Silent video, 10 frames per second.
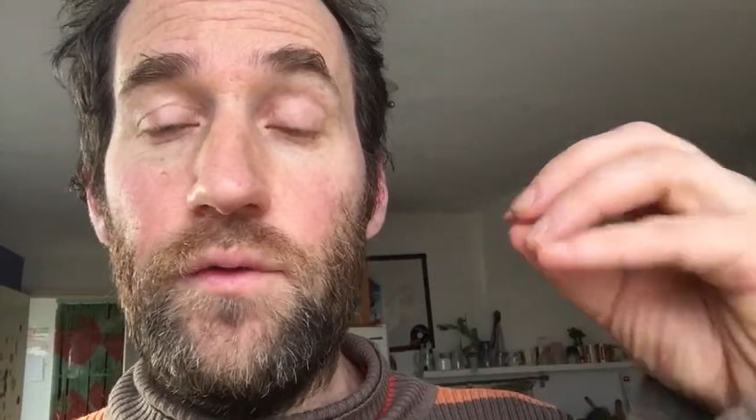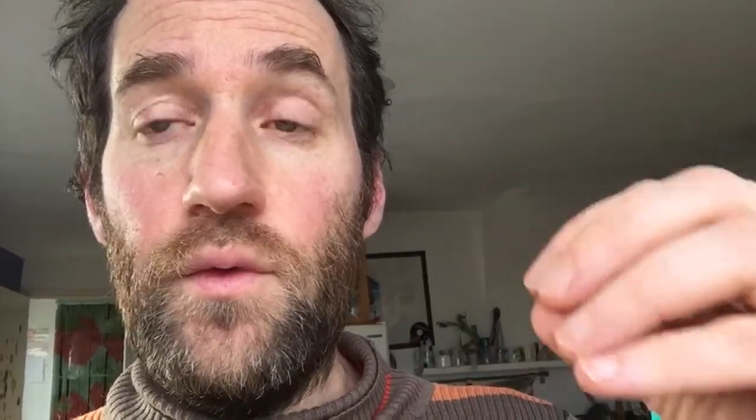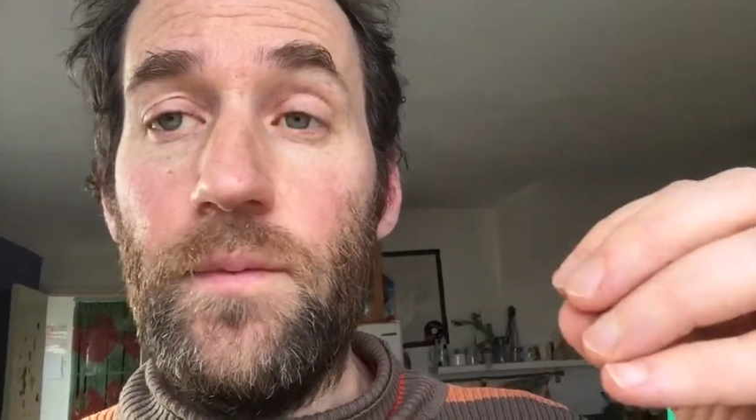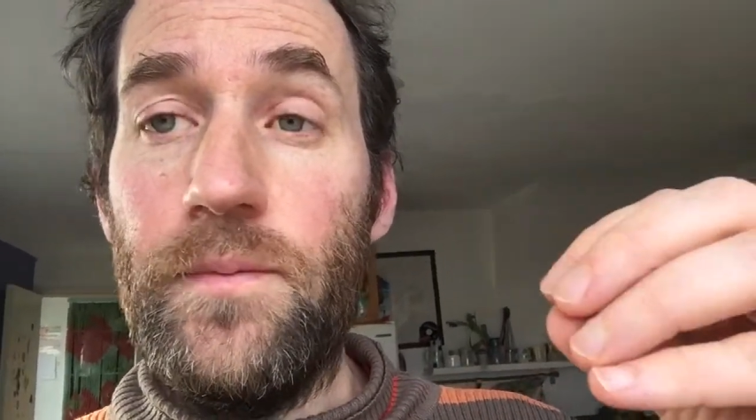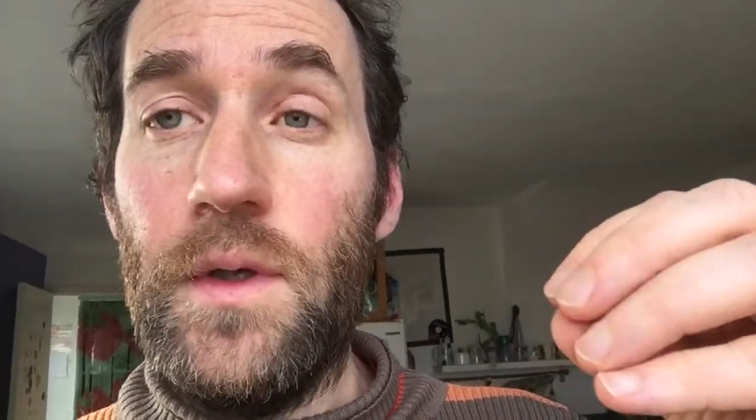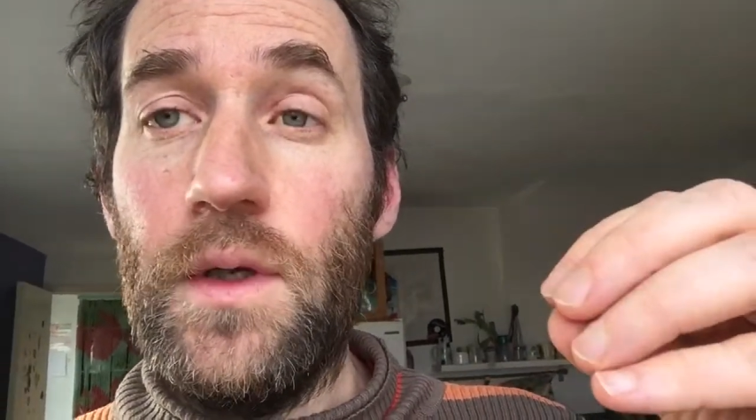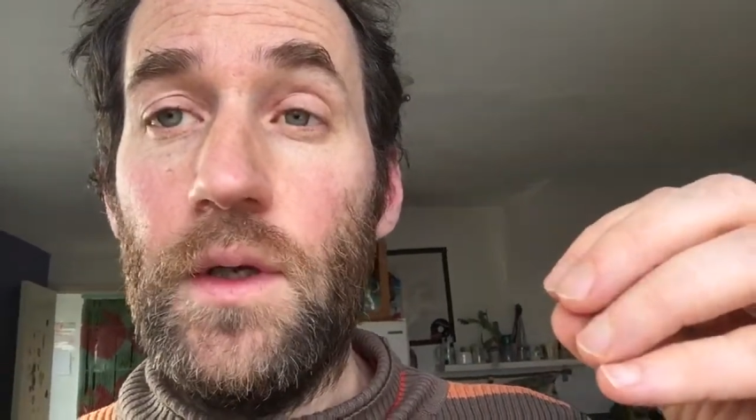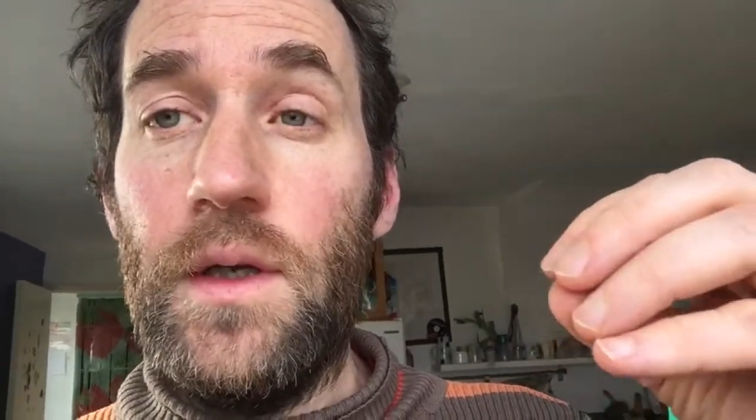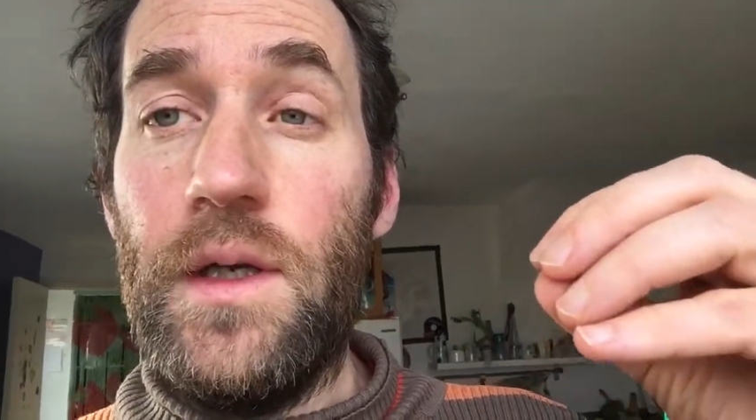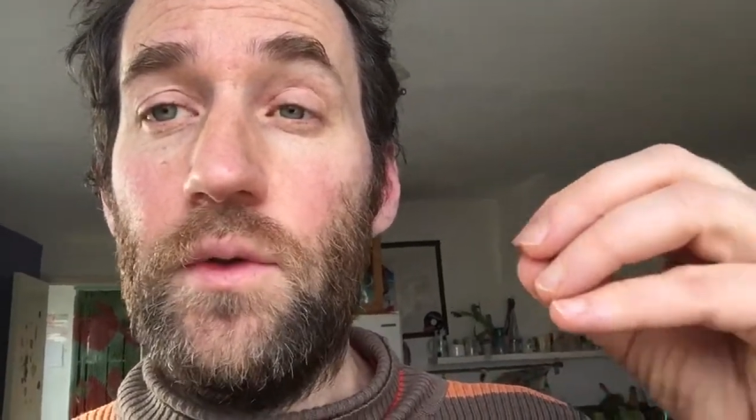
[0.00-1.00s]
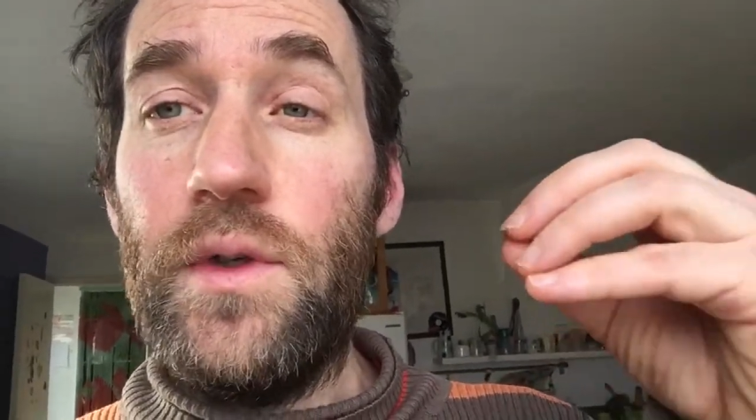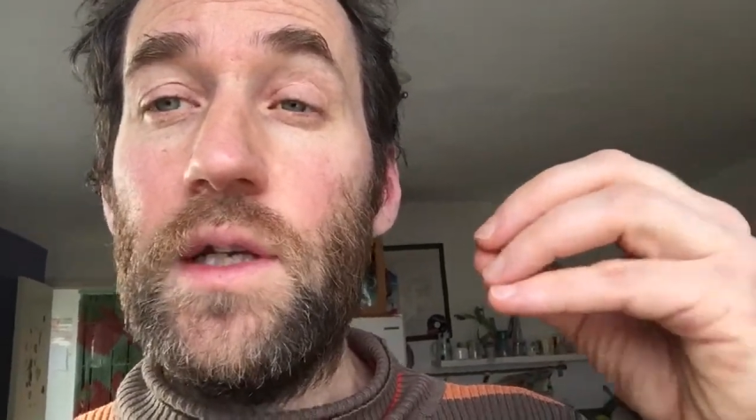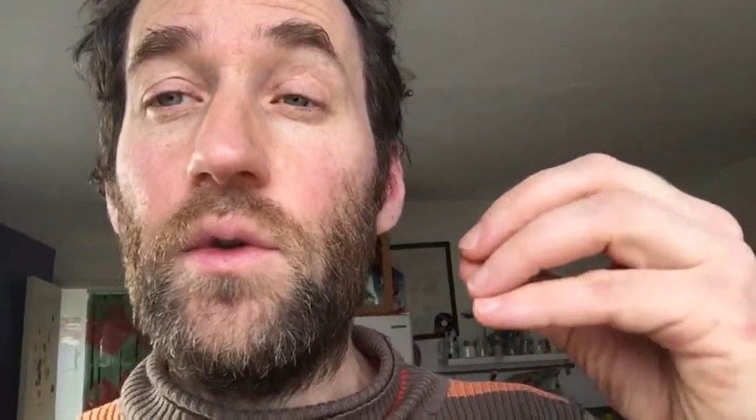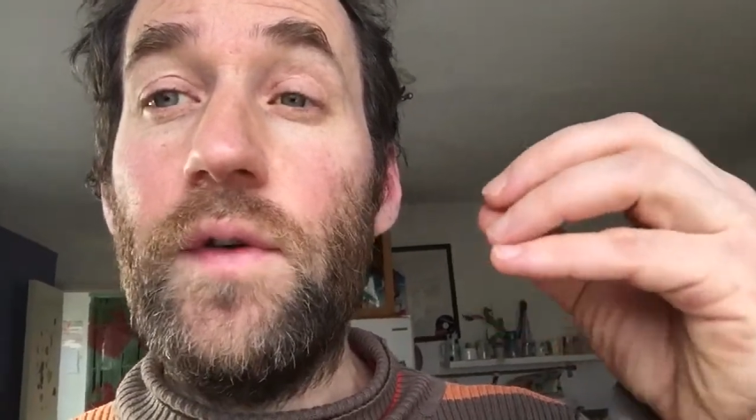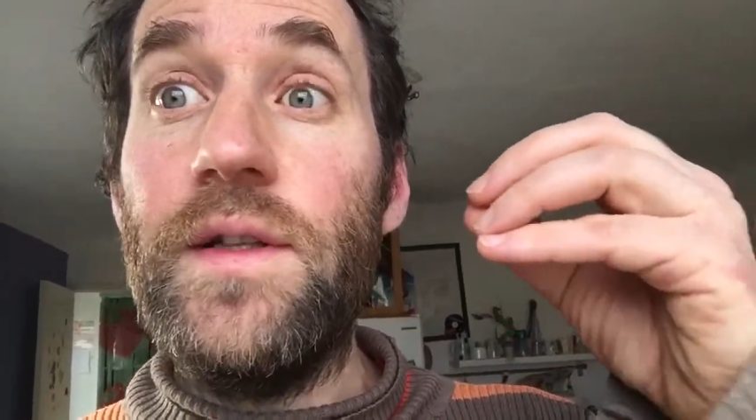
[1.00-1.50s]
vu, et
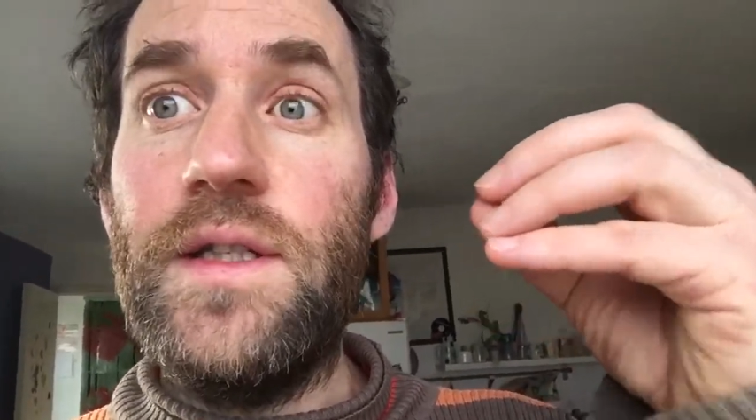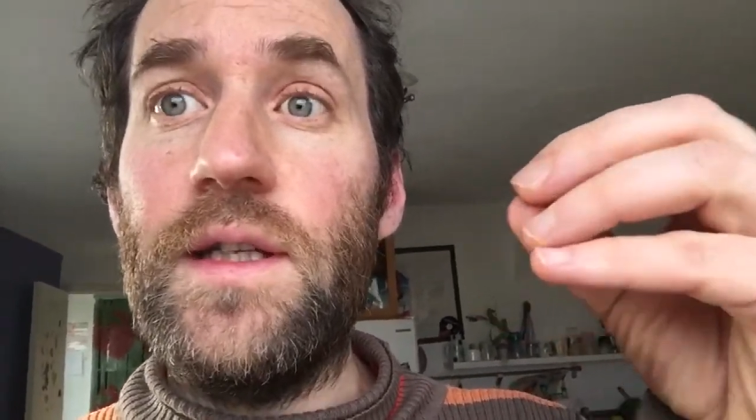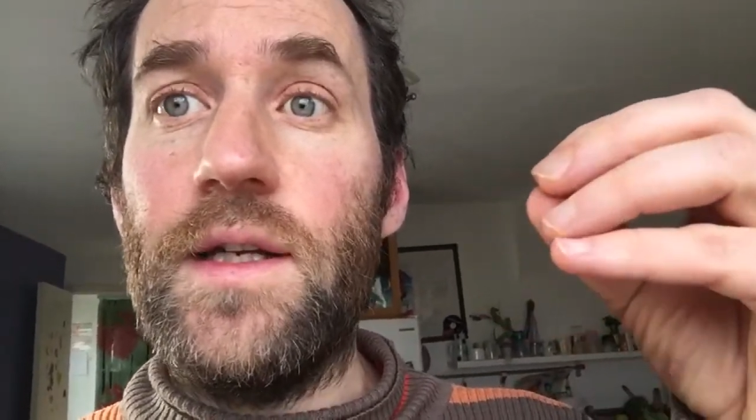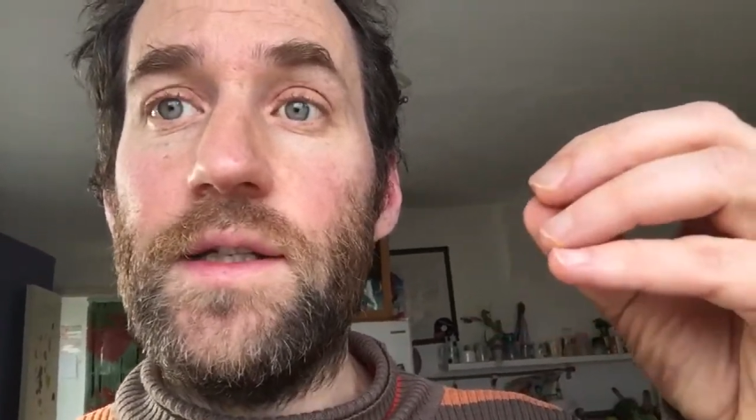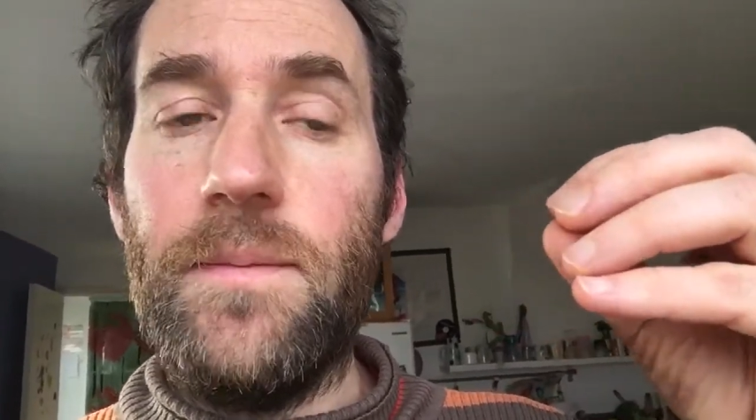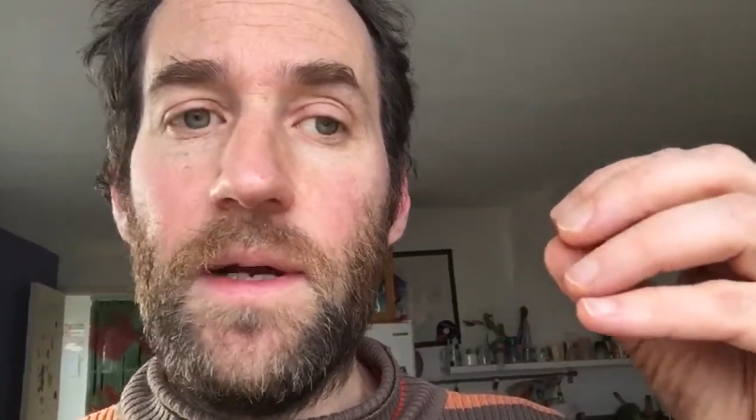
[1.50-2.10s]
donc, il trouve un titre à ça.